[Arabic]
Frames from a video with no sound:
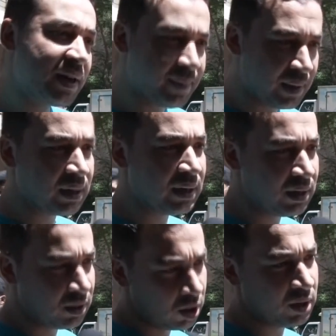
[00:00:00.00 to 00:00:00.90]
ممكن يبقى
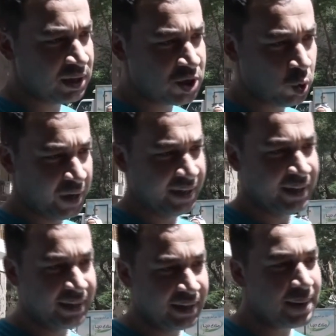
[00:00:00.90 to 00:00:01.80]
الراجل شويه
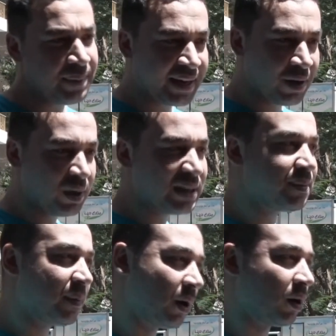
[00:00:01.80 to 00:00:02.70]
يعني قبل الجواز
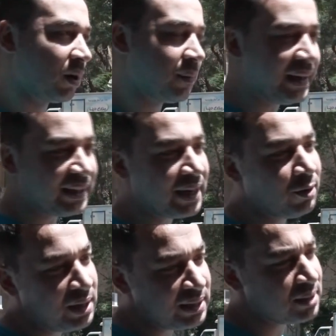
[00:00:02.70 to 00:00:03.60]
بيبقى الراجل بعد
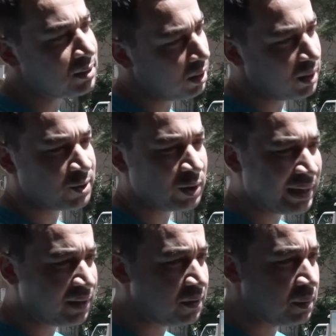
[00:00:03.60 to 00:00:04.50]
الجواز خلاص هو
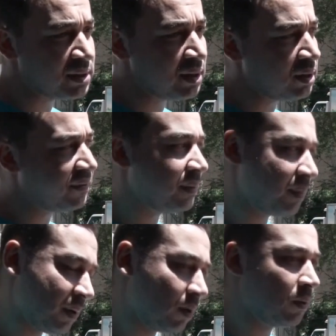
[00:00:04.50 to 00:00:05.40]
دخل في المصيده
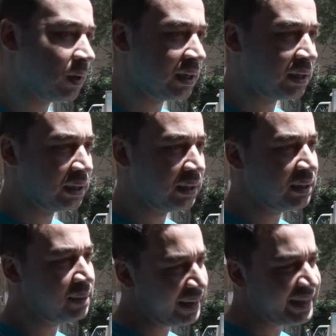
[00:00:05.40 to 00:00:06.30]
فبيبقى هو
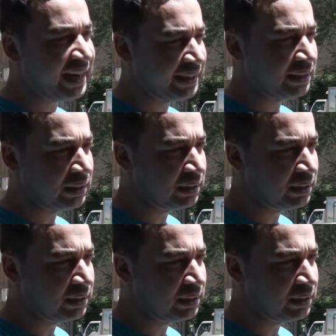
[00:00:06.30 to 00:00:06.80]
اللي مجني عليه